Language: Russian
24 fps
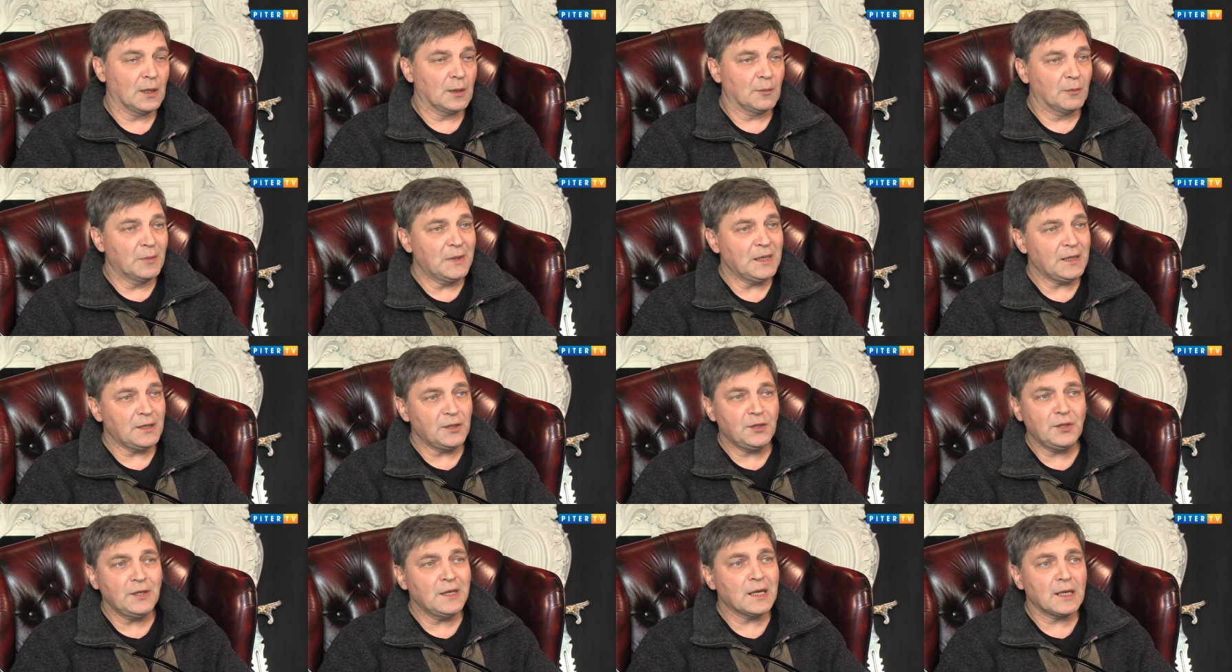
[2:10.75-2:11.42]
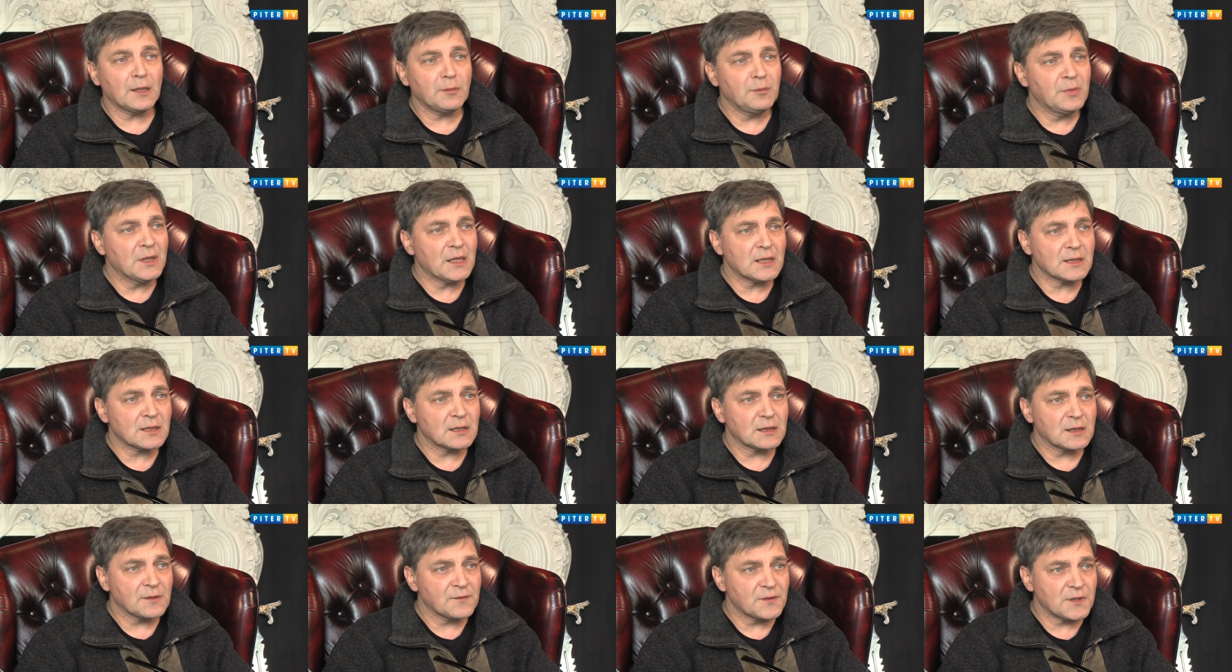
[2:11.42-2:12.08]
Мы не
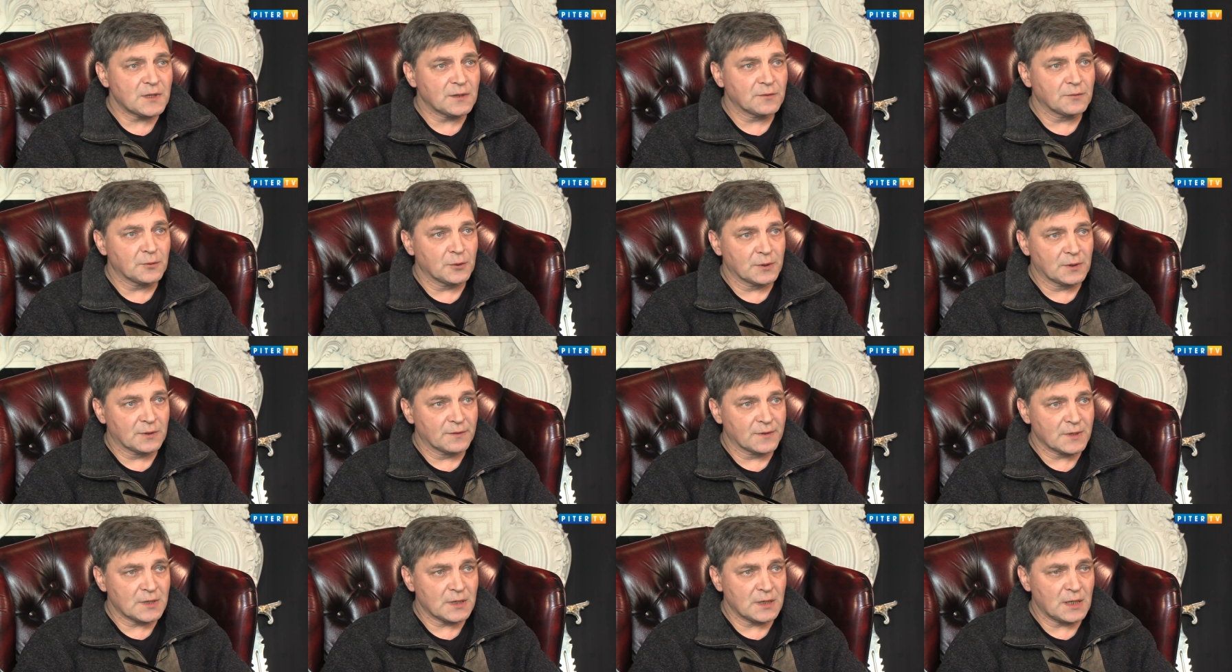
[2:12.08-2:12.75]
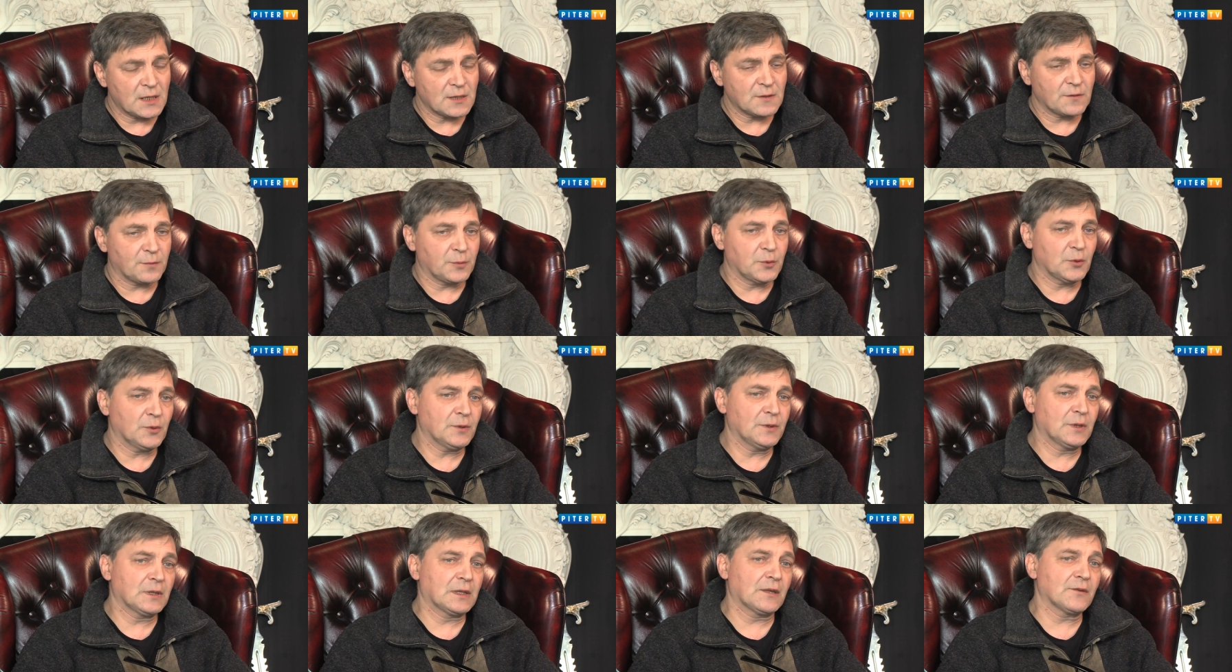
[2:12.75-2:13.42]
обязаны всего этого знать,
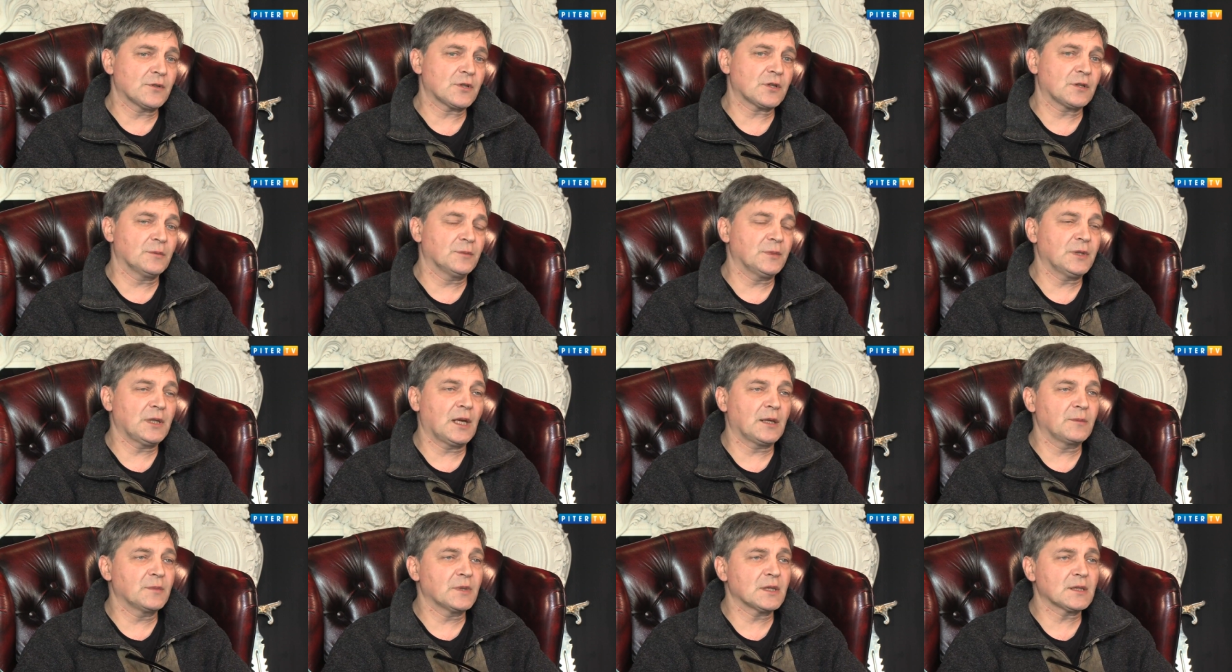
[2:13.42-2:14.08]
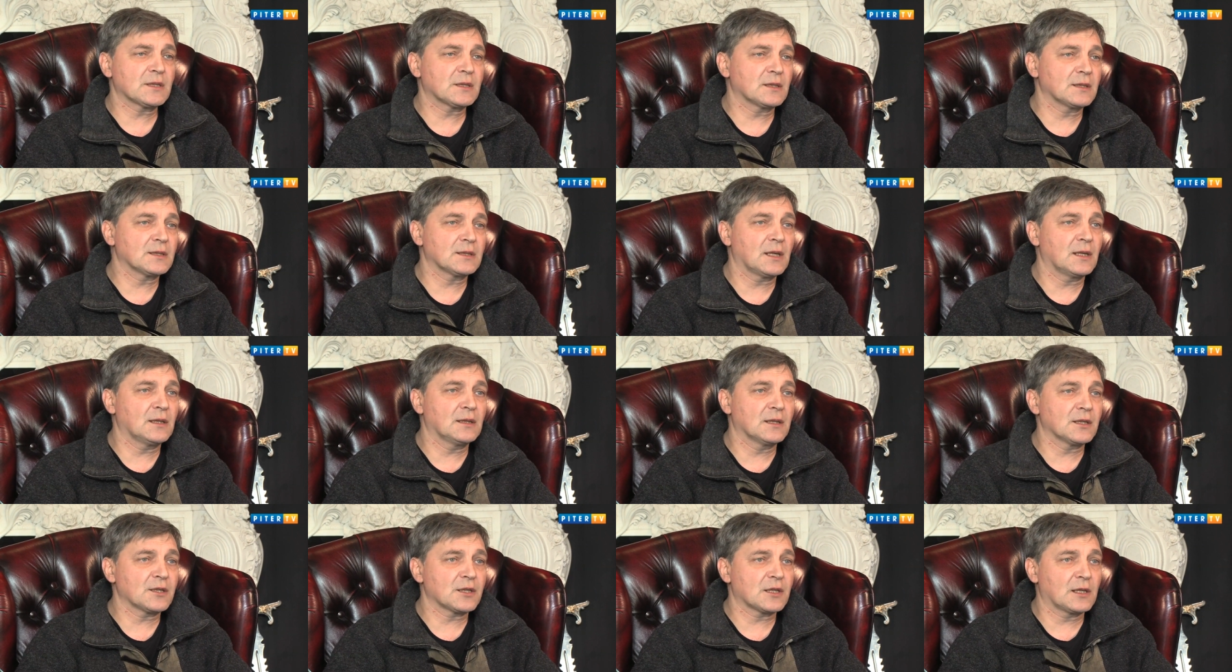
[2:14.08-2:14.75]
вплоть до того, что мы не обязаны
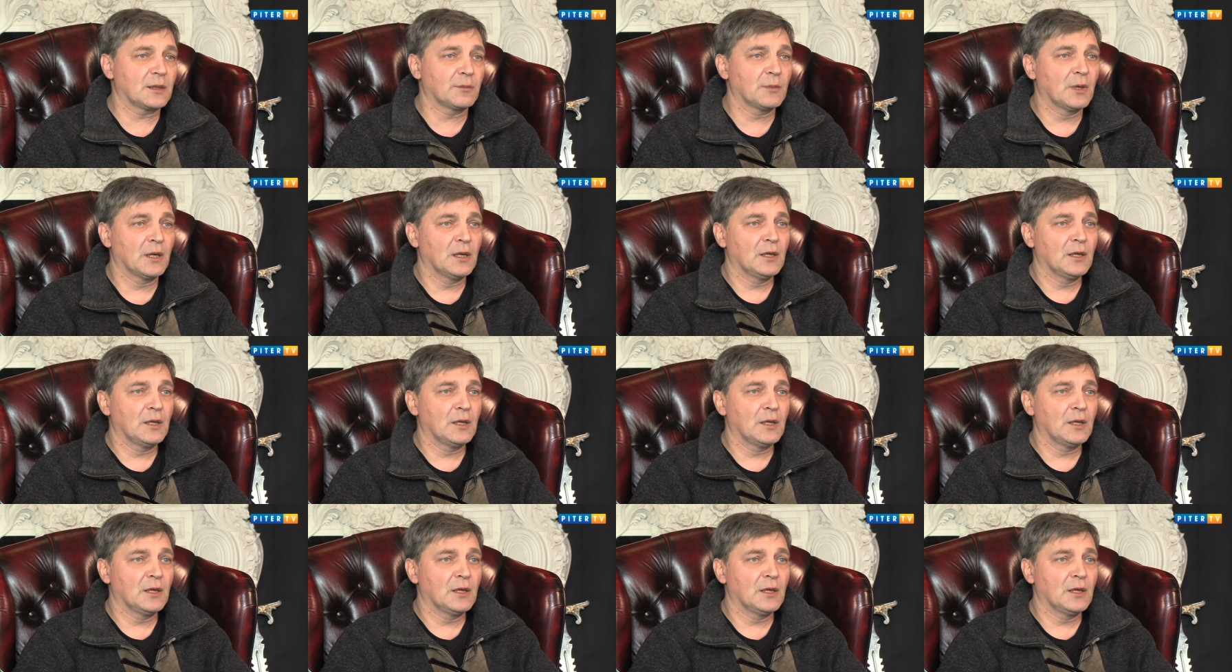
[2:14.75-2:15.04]
знать даже там